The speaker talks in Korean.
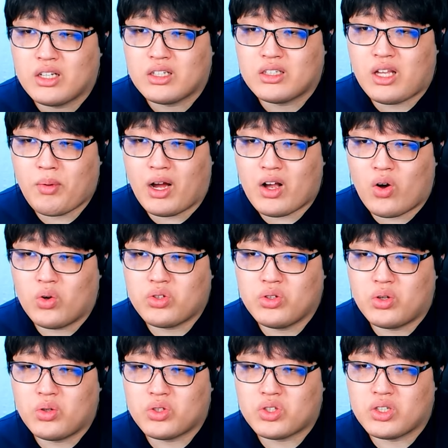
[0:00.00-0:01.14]
그 다음에 아까 얻은
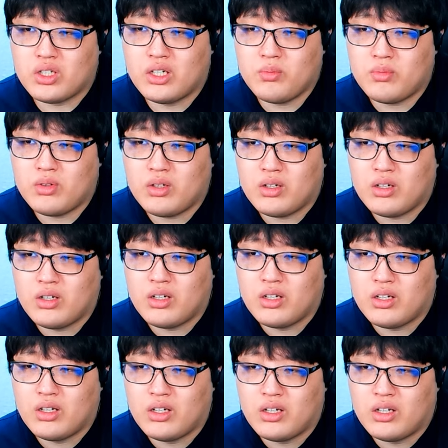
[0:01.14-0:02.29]
걸로 지금
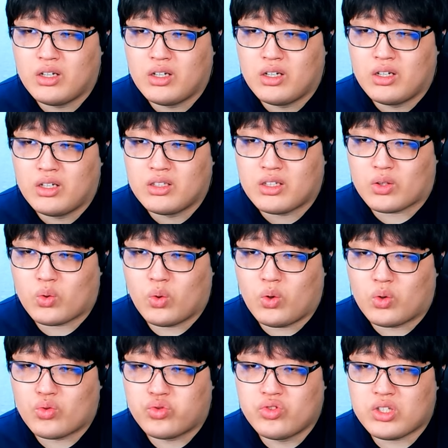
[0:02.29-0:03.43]
자또
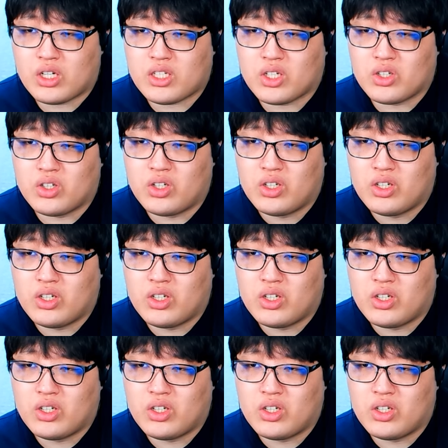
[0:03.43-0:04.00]
굳은살 제거